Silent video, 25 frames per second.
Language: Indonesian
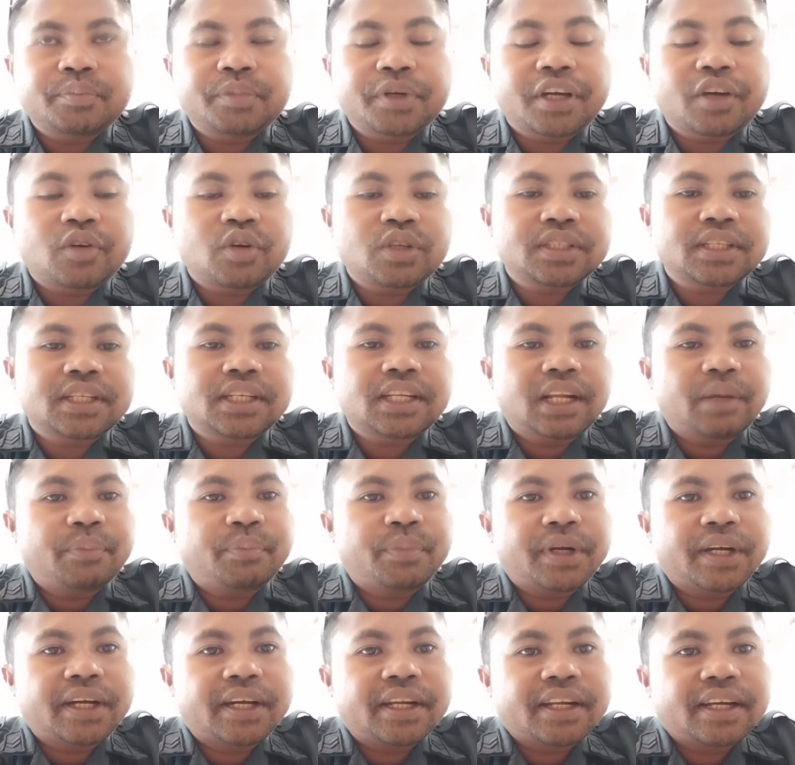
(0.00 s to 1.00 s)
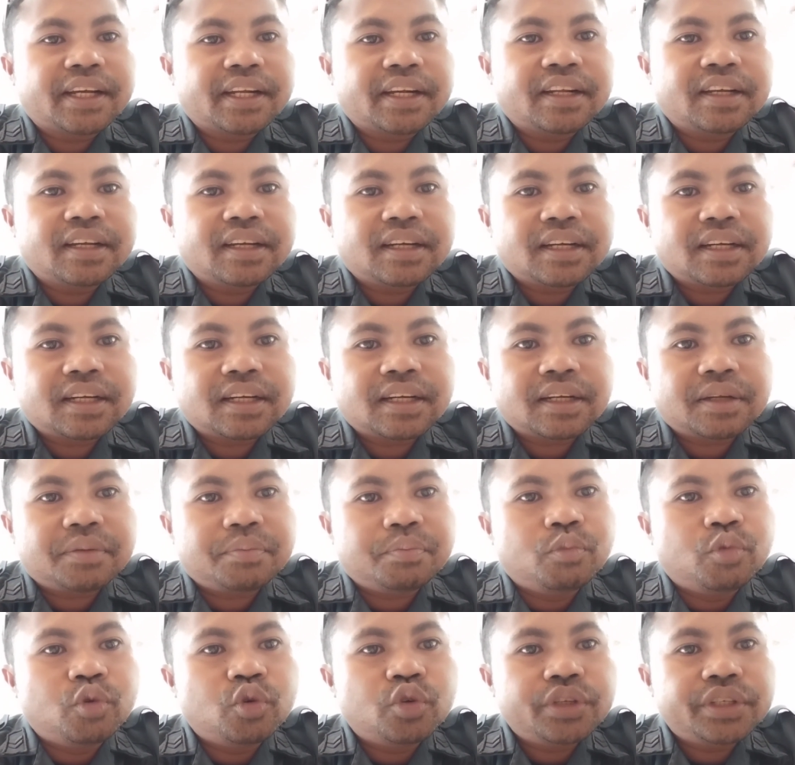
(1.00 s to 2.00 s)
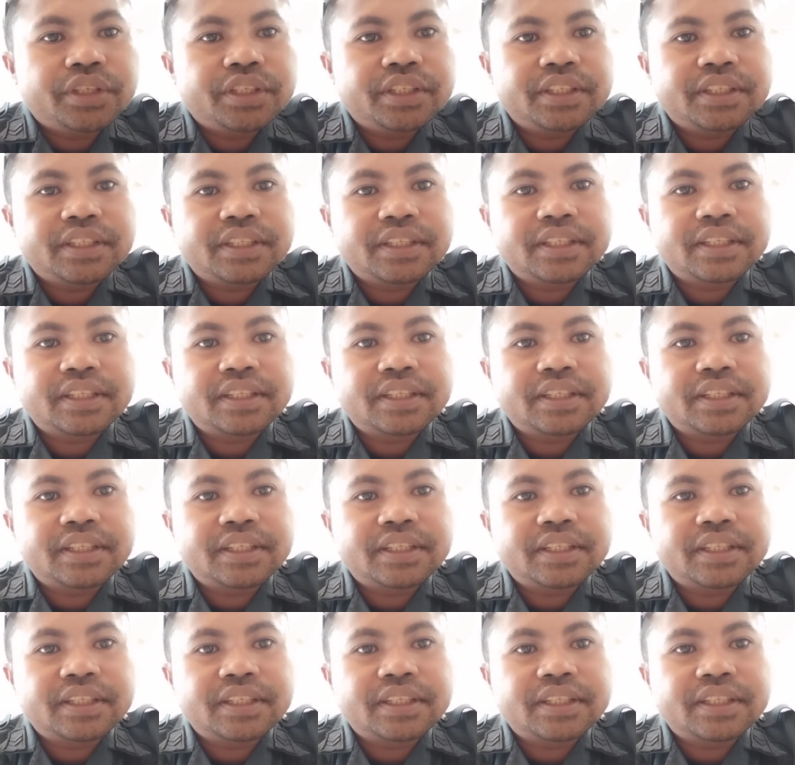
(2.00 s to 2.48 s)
pengawasan di lapangan ada bui